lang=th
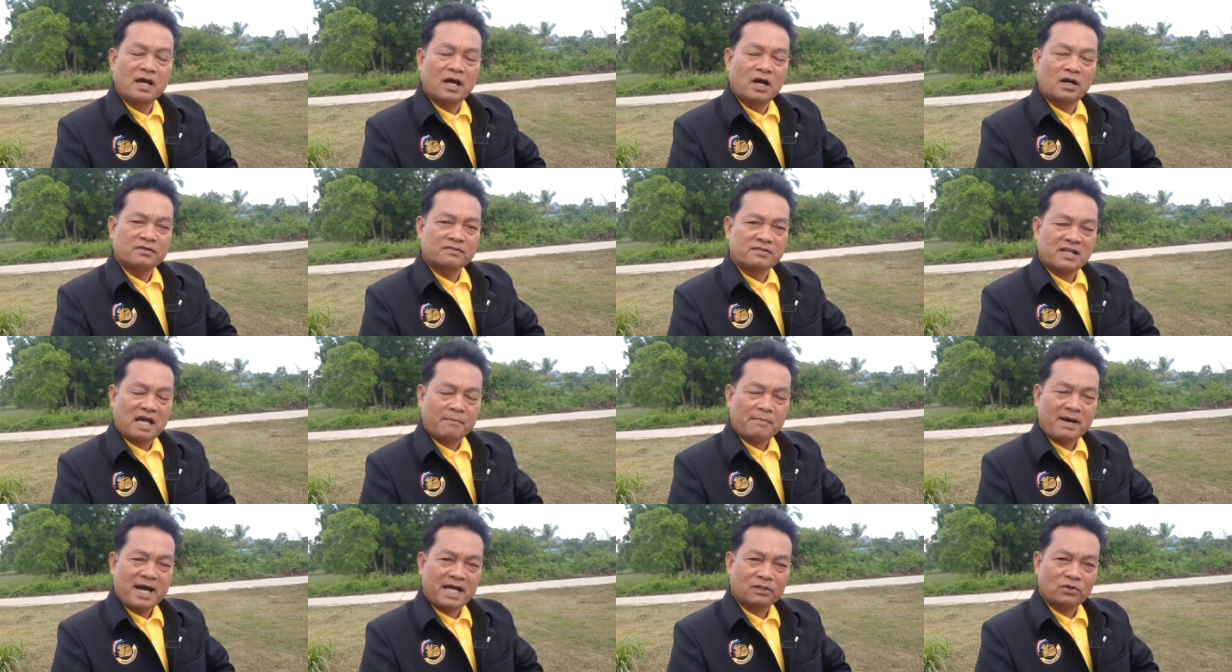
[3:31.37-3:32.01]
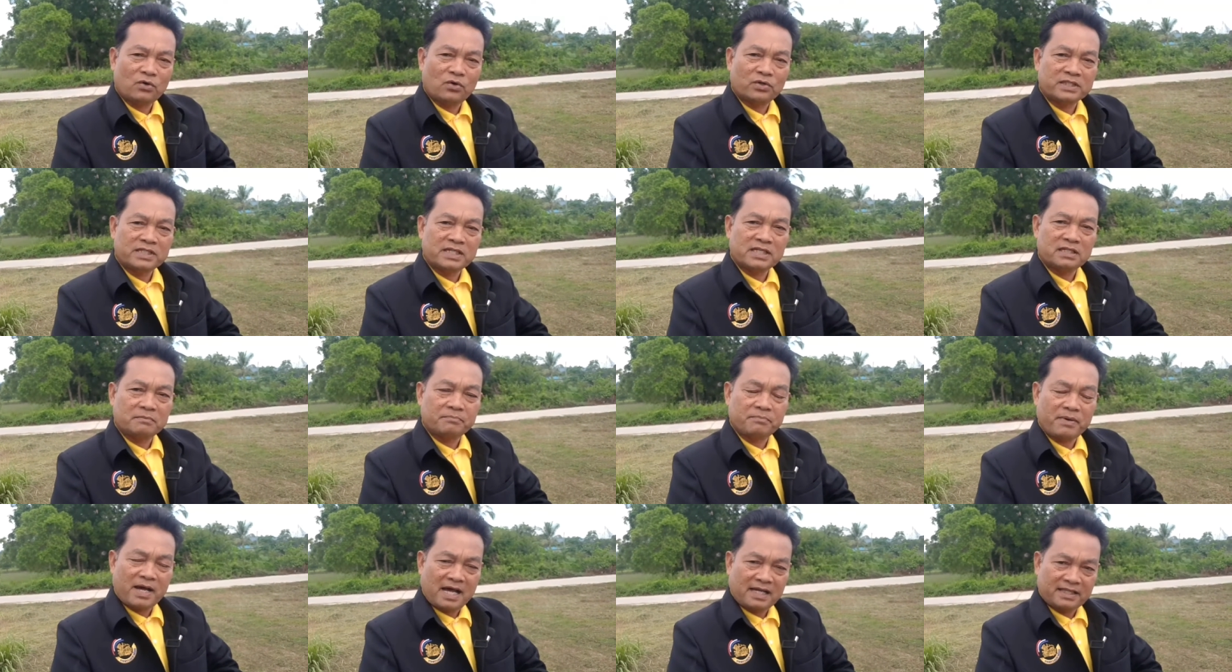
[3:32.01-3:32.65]
สามารถโอนเงิน
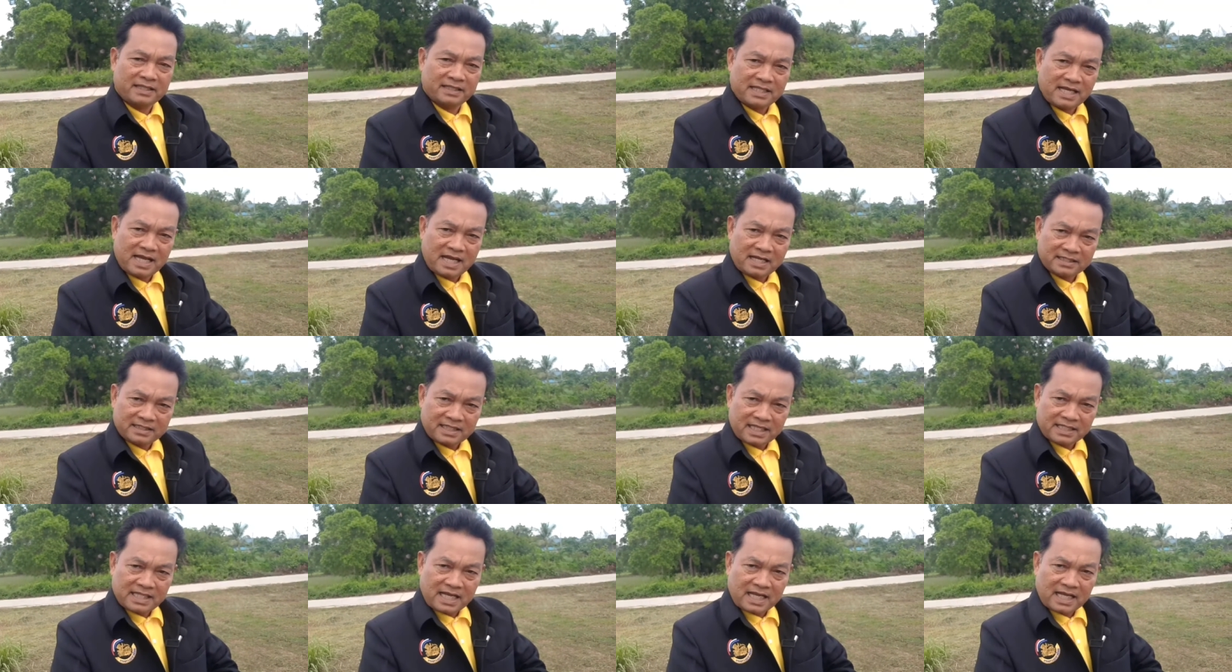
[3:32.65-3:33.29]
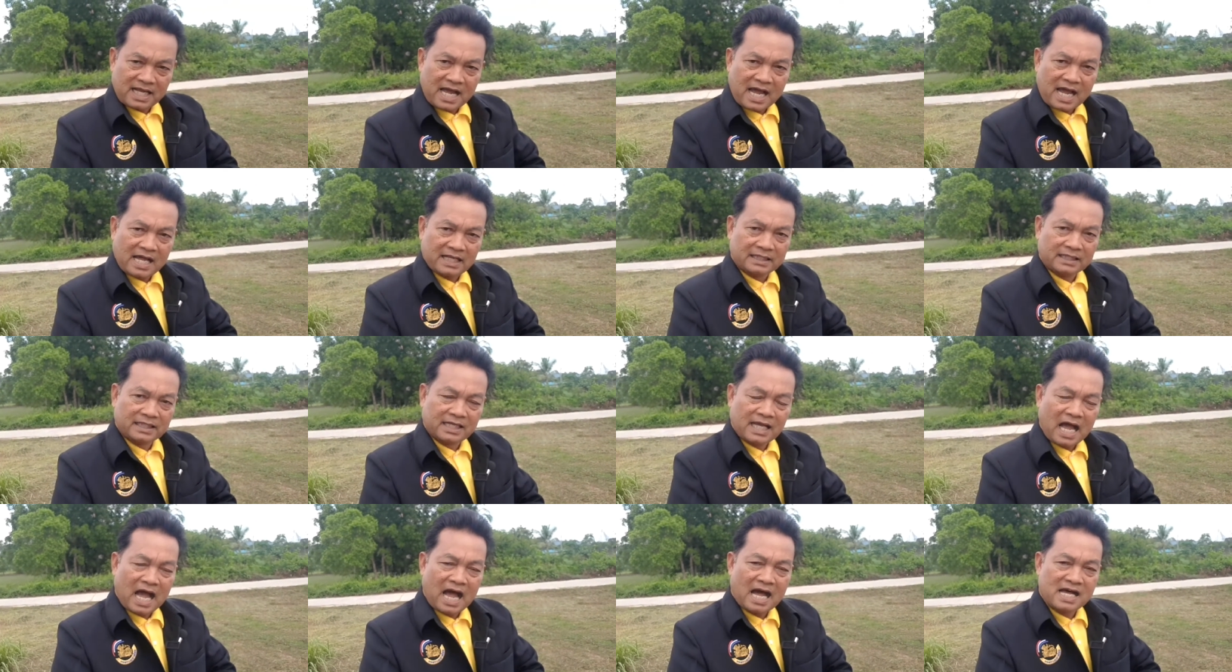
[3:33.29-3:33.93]
ผ่านทางธนาคาร
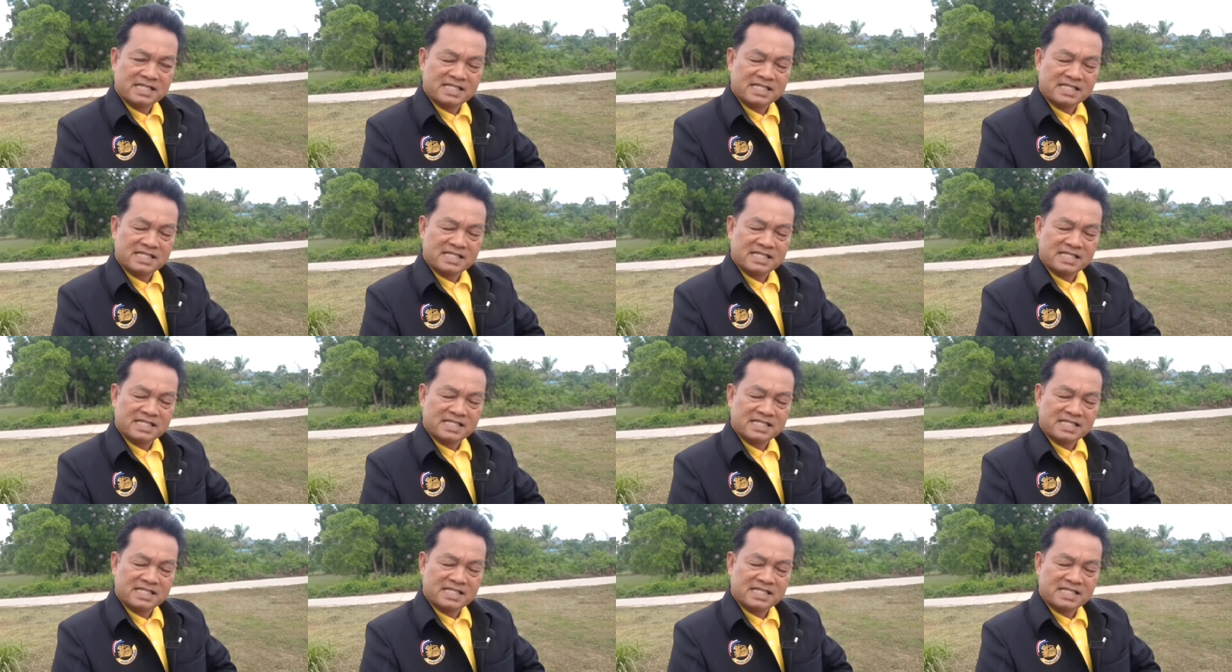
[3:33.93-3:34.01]
ก